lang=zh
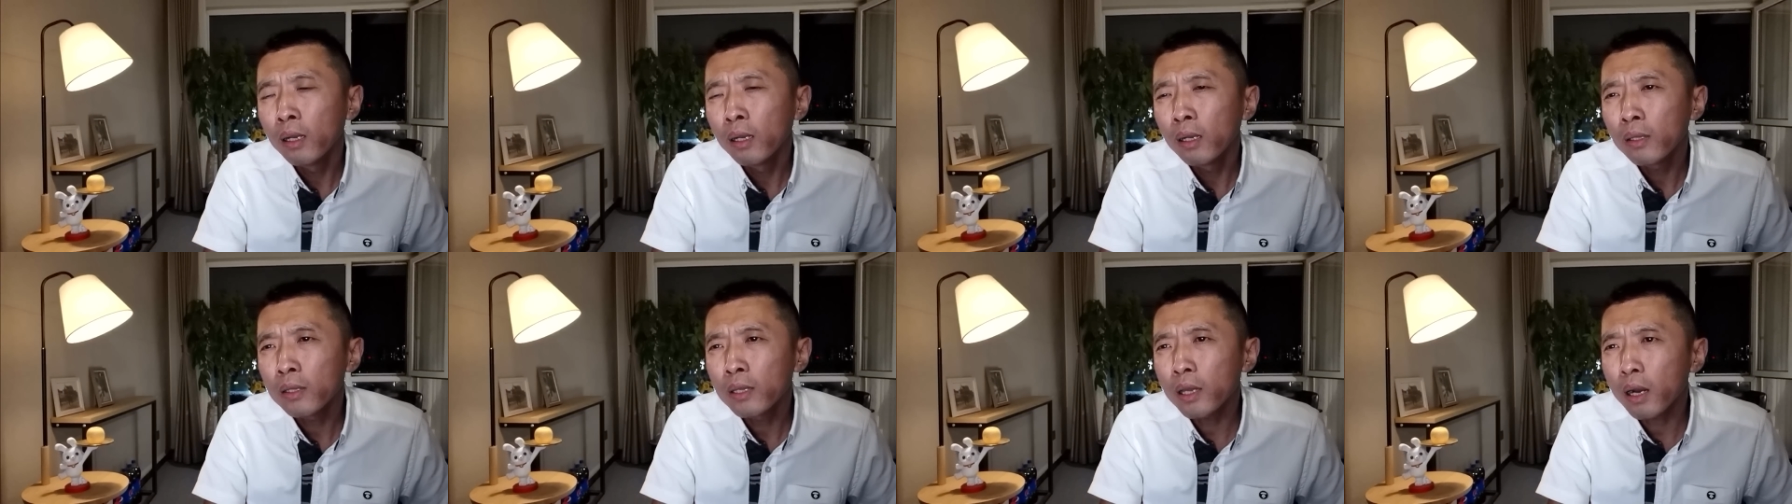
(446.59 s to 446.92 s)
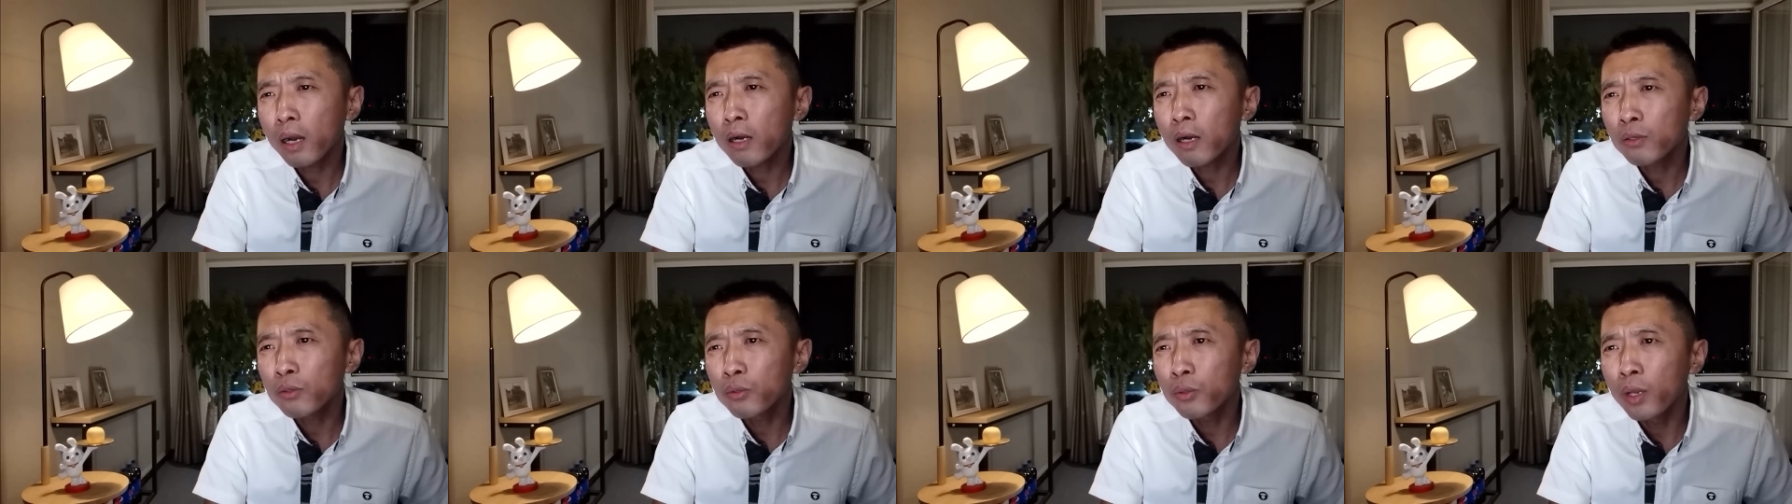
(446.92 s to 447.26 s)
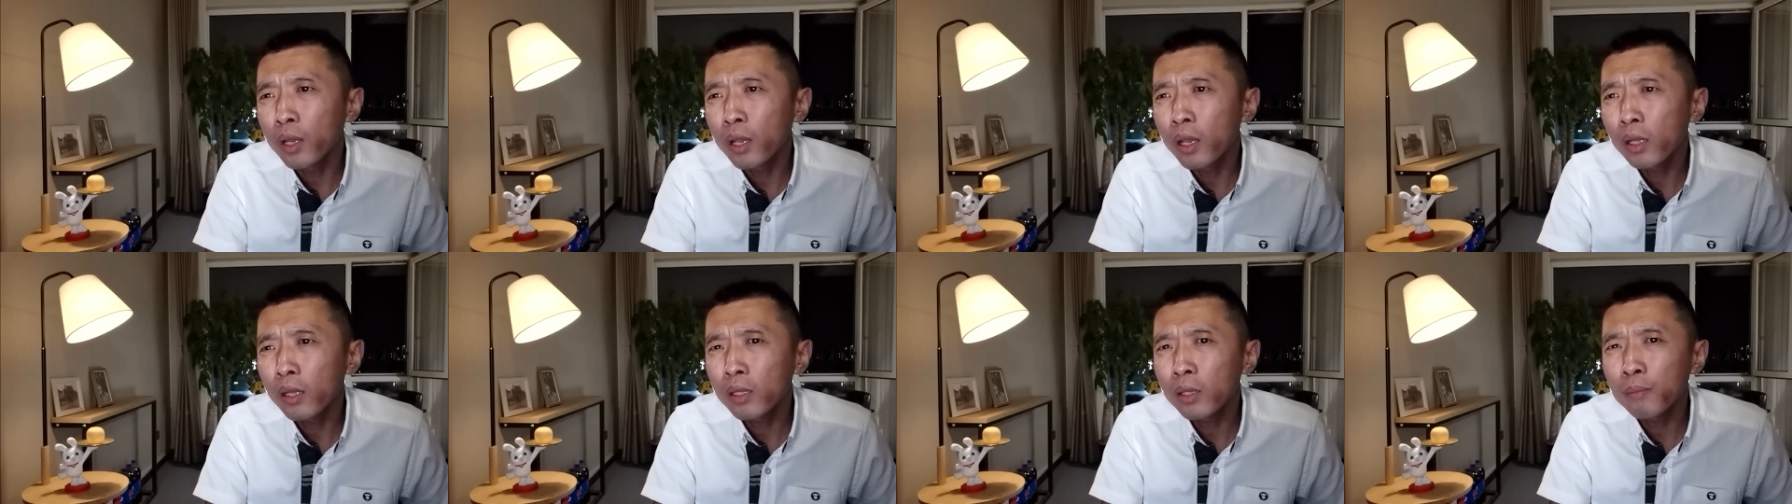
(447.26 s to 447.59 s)
那二
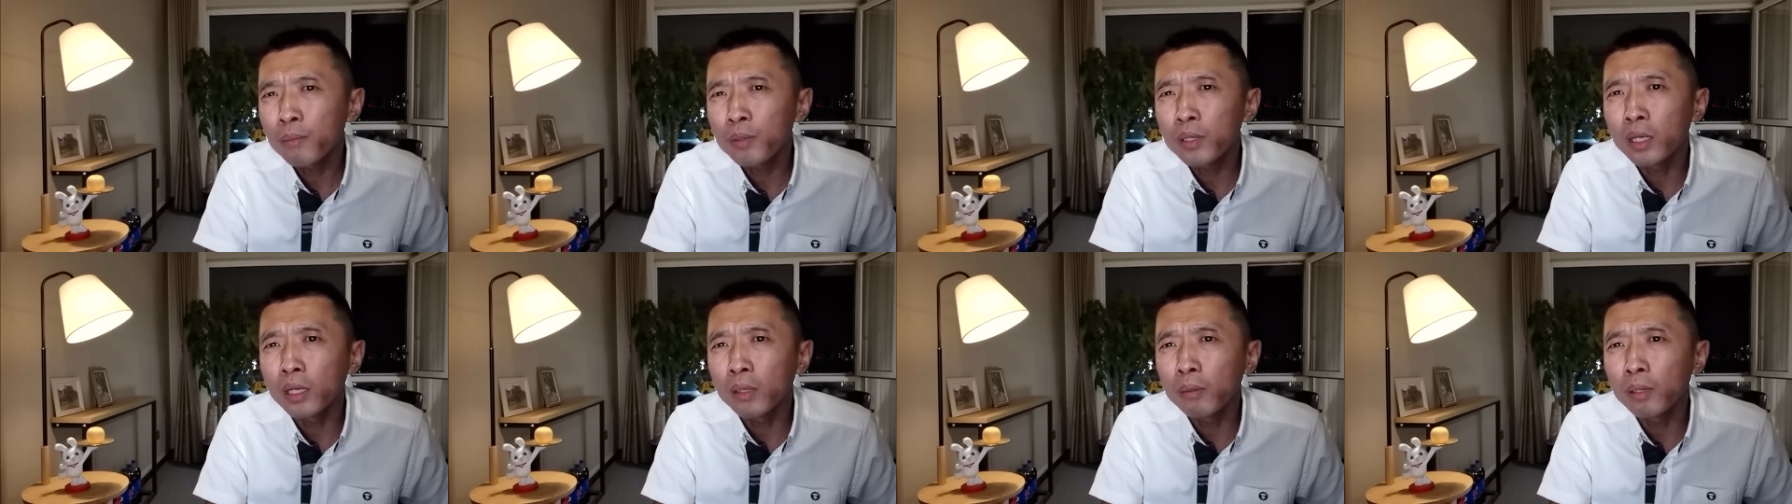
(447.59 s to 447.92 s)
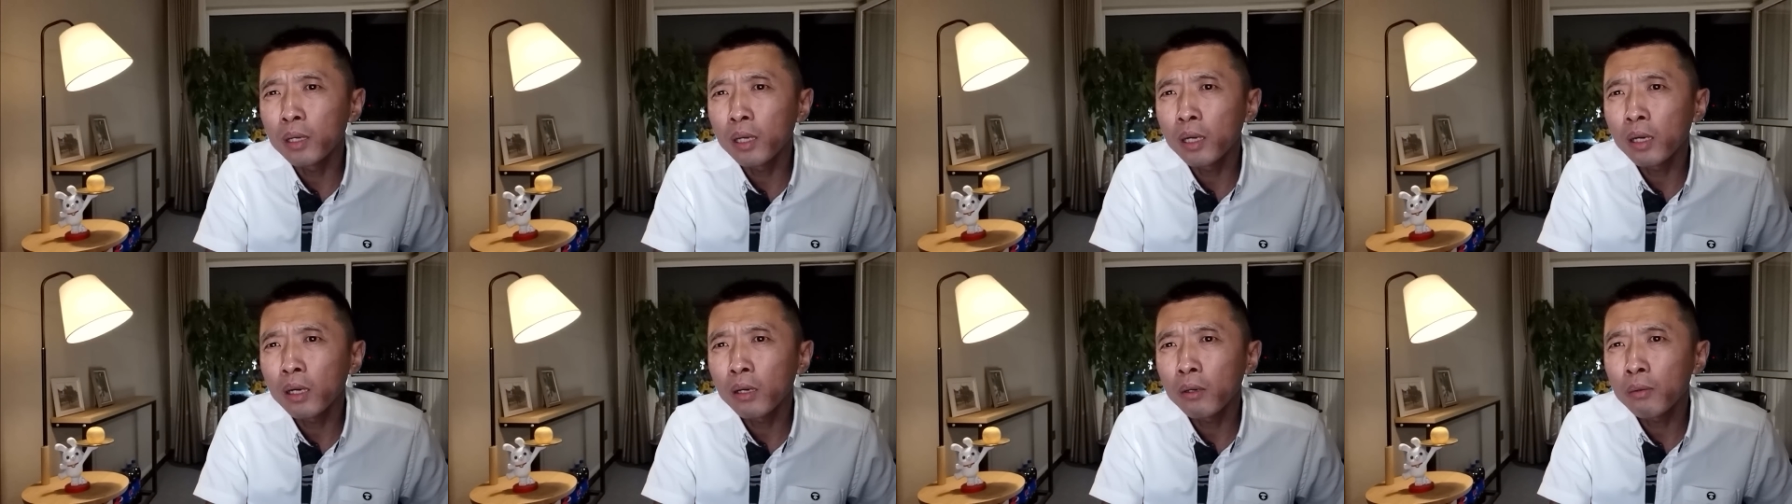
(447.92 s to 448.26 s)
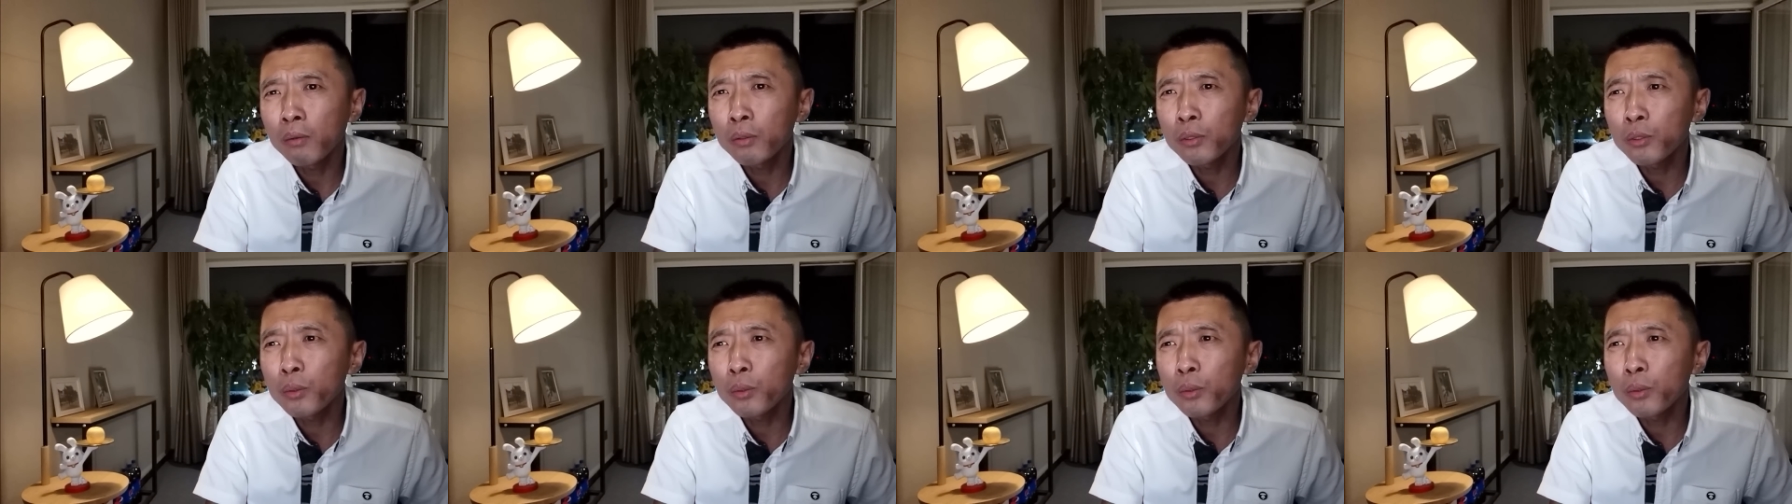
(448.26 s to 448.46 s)
全那婆婆会